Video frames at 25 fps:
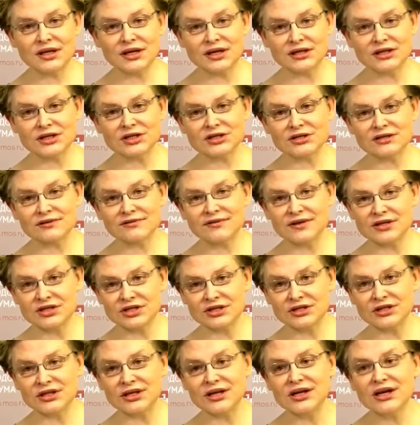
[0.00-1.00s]
И, конечно,
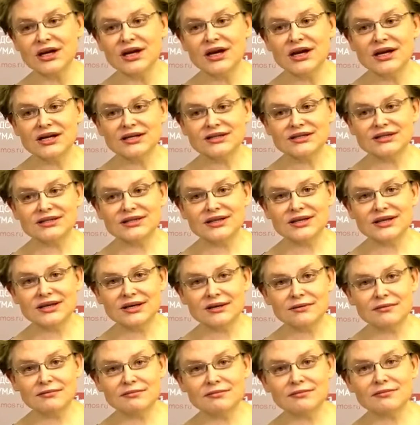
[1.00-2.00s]
важны
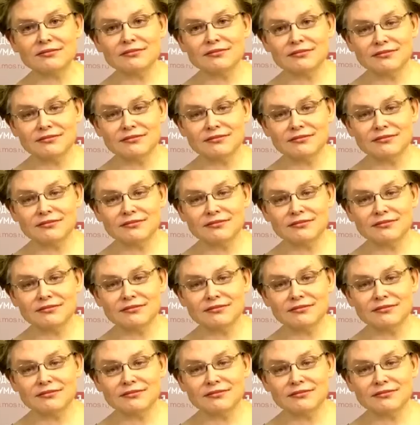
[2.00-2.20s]
те